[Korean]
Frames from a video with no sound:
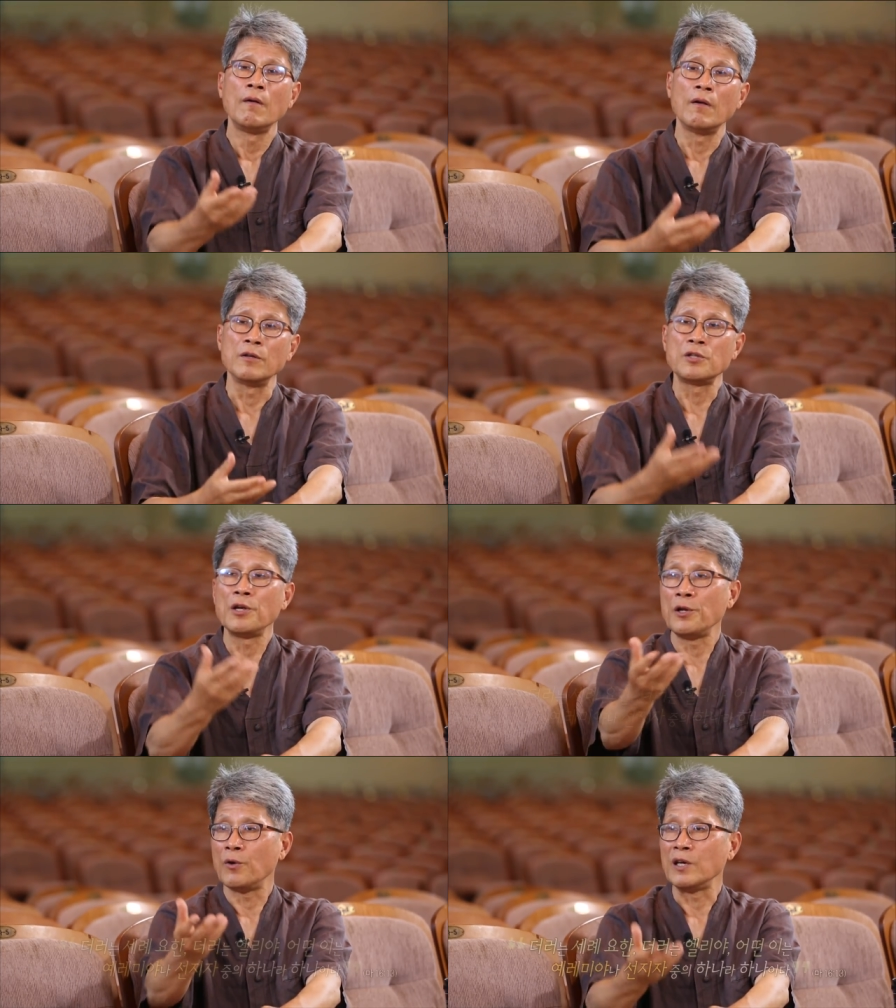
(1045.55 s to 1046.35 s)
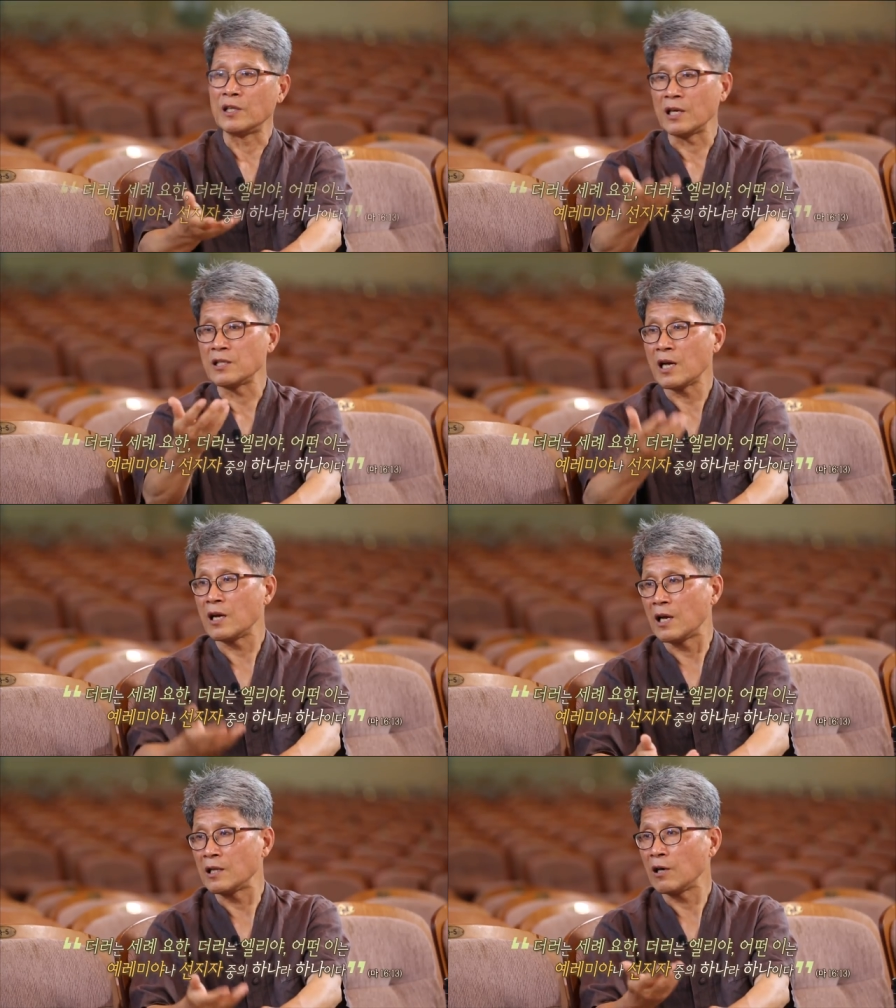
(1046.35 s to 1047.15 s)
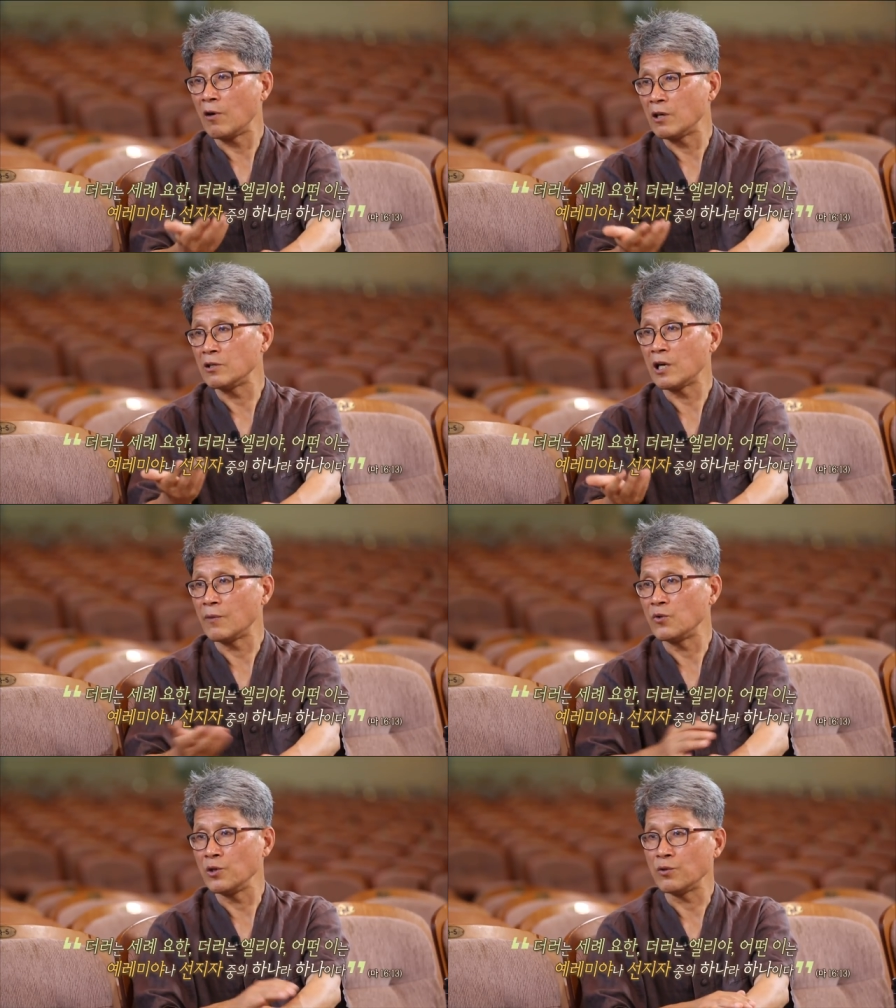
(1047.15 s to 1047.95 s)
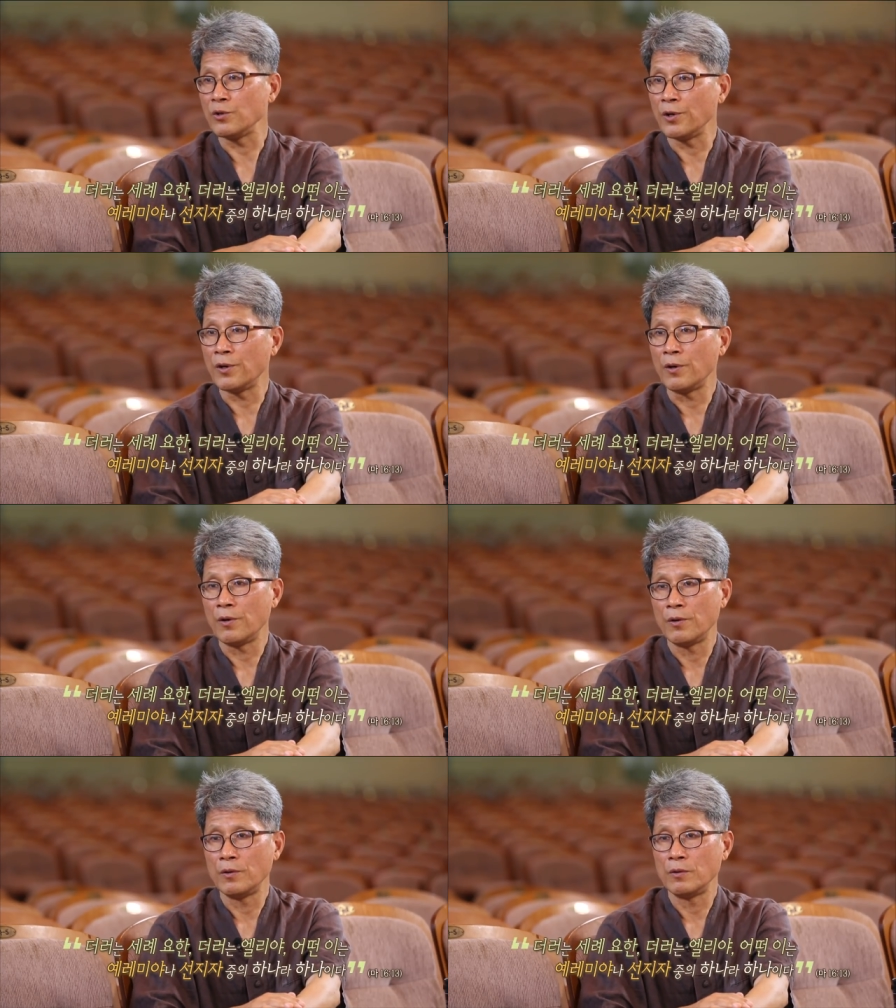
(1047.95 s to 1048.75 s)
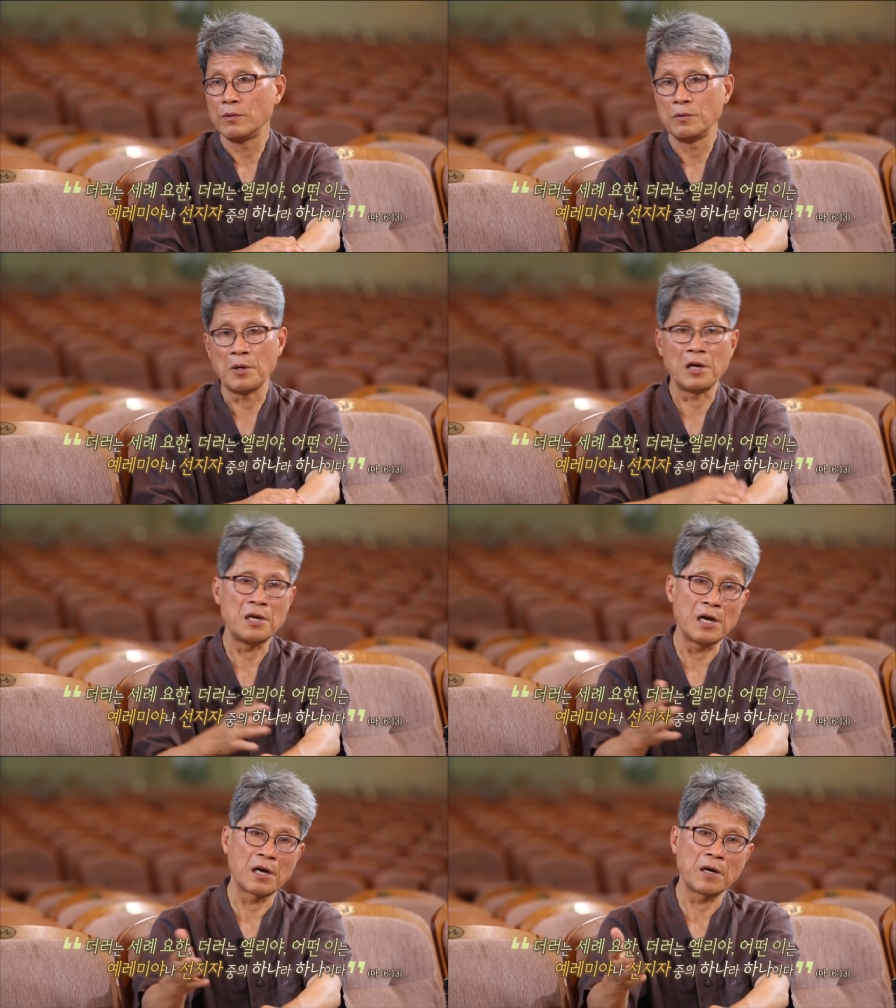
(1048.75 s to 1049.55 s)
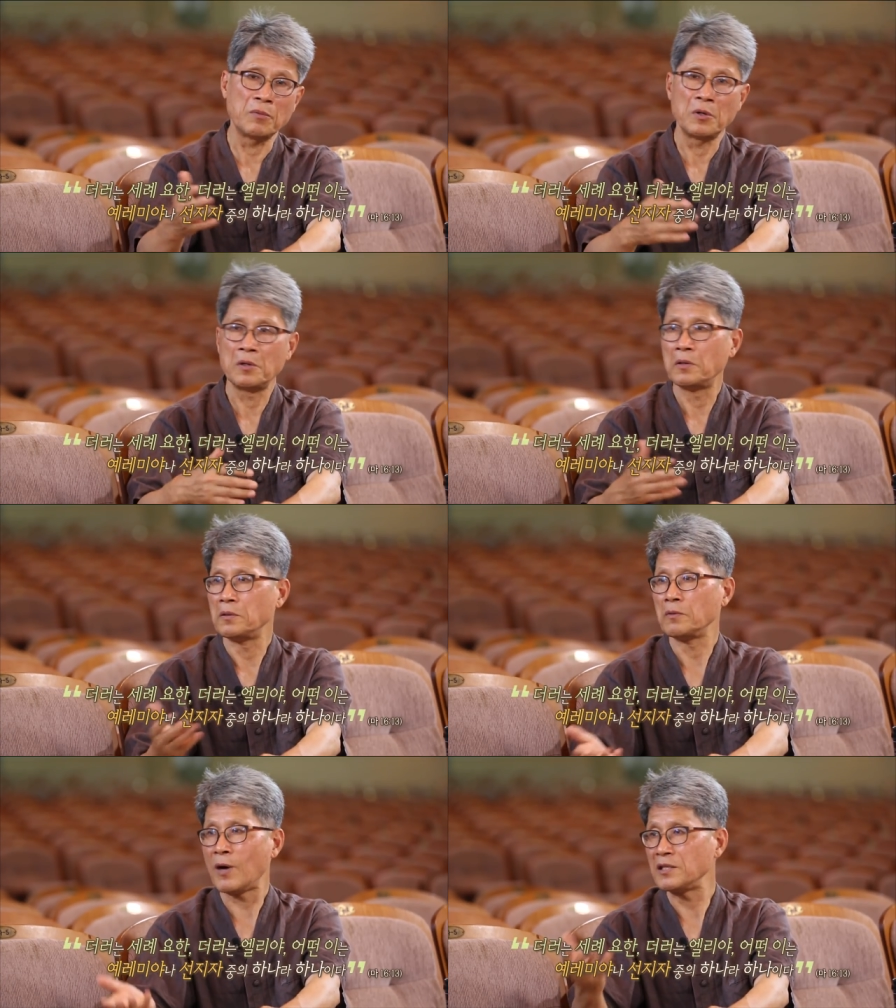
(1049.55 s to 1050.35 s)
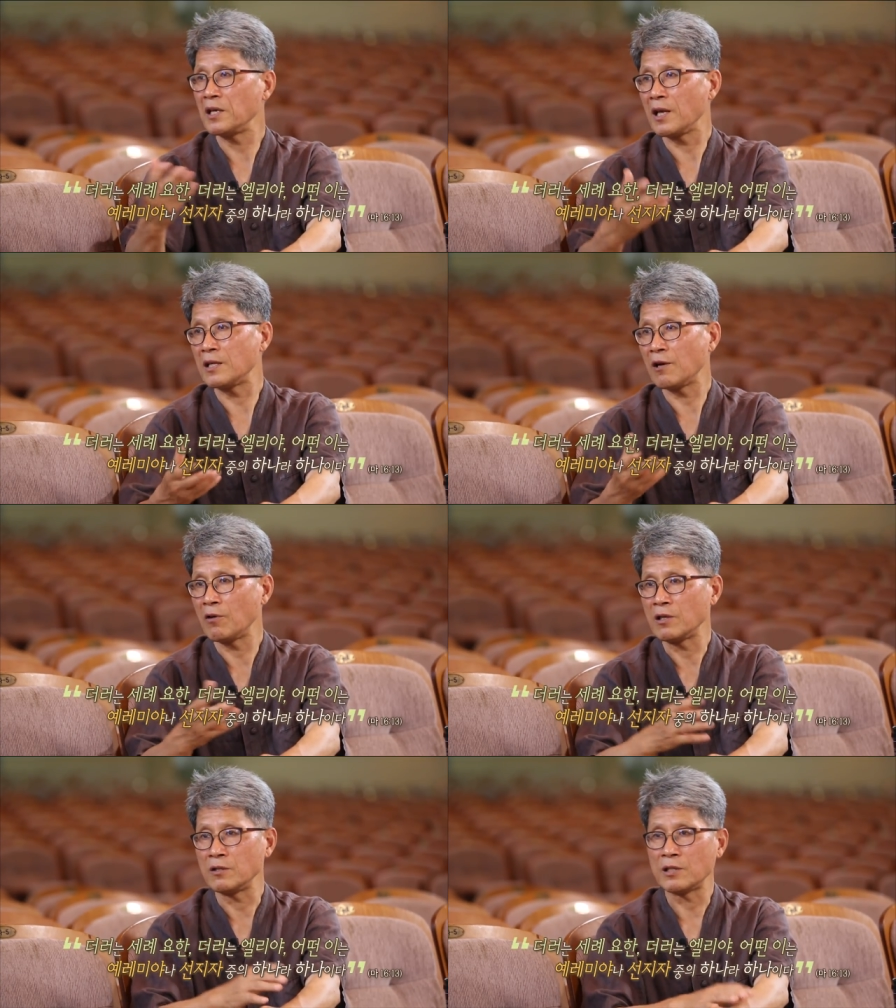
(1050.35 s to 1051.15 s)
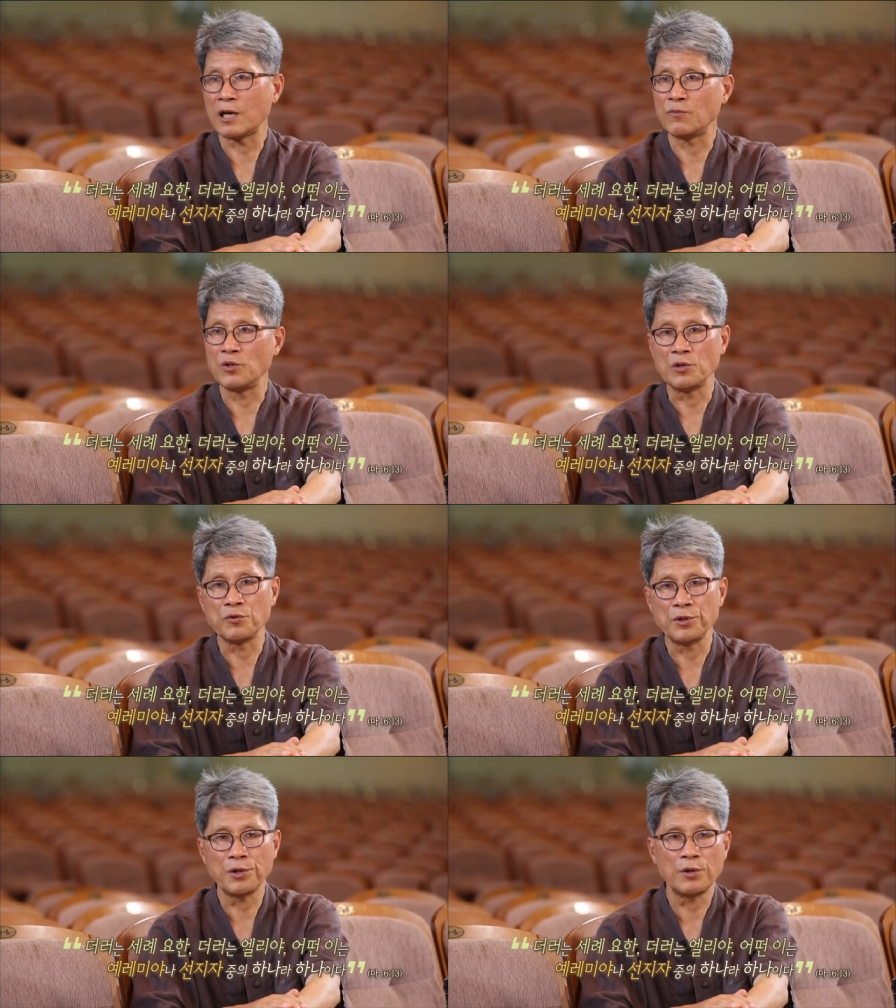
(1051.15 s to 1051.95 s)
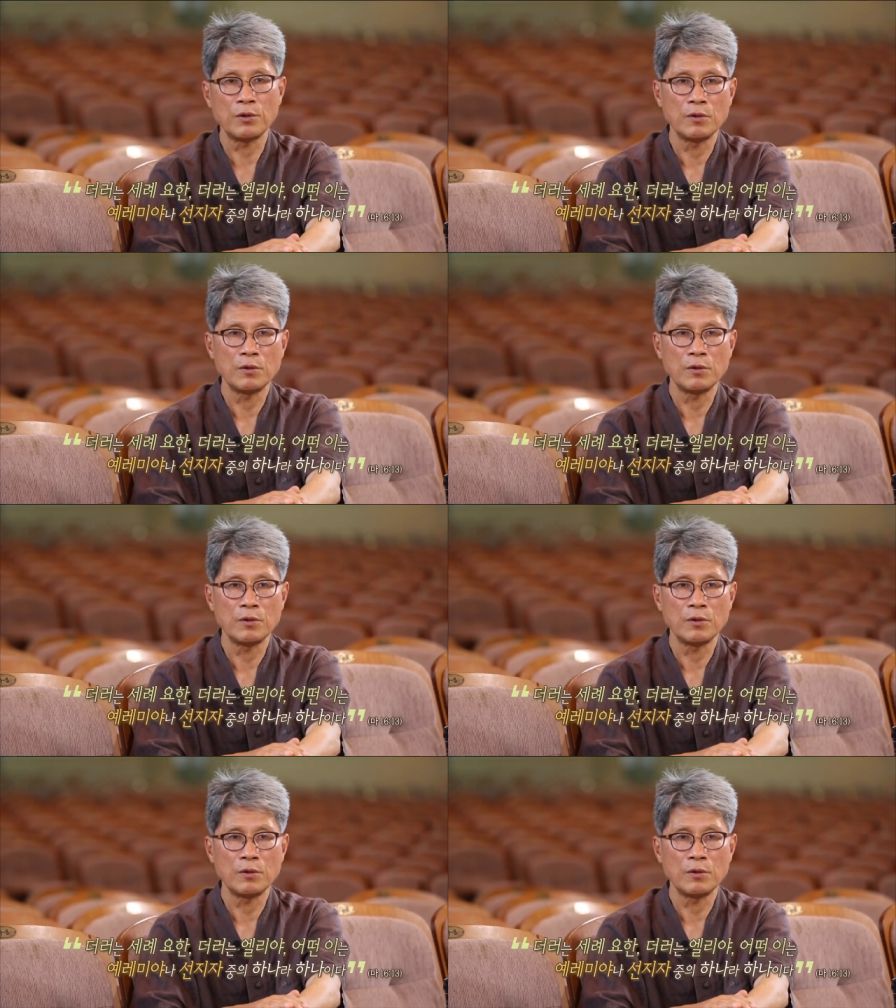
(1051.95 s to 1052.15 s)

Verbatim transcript: 아, 세례 요한이 다시 살아났다고 하는 사람도 있고요. 엘리야가 뭐 환생했다고 하는 네. 사람도 있고요.